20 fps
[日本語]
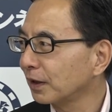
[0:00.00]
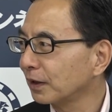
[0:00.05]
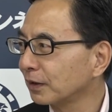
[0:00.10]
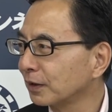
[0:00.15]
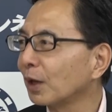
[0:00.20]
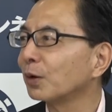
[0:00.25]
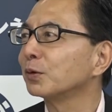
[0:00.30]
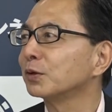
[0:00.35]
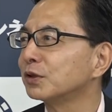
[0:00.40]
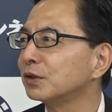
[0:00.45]

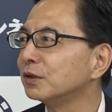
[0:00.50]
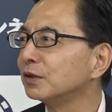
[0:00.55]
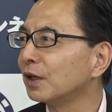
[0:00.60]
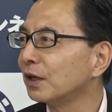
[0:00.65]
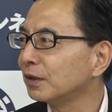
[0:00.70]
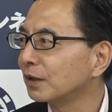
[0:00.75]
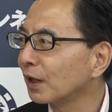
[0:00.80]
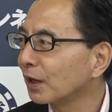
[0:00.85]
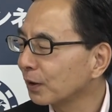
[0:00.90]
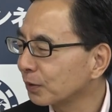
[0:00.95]
楽しんでい
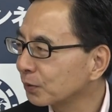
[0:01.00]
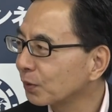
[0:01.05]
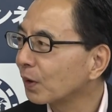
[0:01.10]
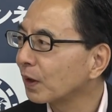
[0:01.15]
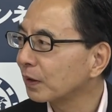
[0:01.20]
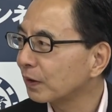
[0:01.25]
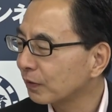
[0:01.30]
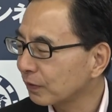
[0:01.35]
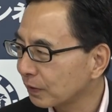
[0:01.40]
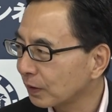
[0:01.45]
ただくとか
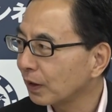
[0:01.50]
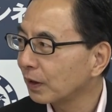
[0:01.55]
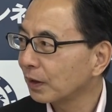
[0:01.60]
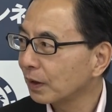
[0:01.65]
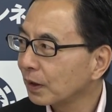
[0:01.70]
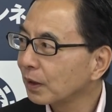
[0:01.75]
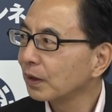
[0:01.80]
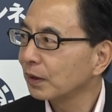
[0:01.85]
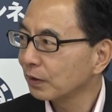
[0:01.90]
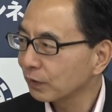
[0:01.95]
ですね、
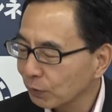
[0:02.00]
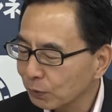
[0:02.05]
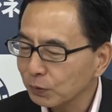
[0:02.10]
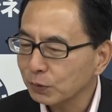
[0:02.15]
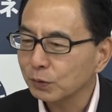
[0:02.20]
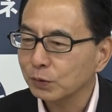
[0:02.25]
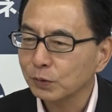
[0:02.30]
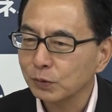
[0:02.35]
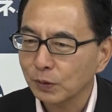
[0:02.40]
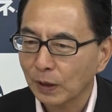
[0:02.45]
そうい
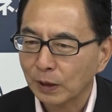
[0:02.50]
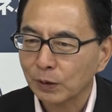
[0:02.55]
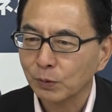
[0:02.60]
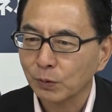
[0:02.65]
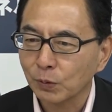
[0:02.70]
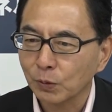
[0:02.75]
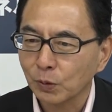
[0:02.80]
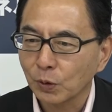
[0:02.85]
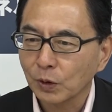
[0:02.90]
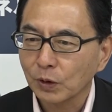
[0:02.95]
うあ
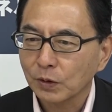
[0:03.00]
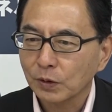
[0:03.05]
の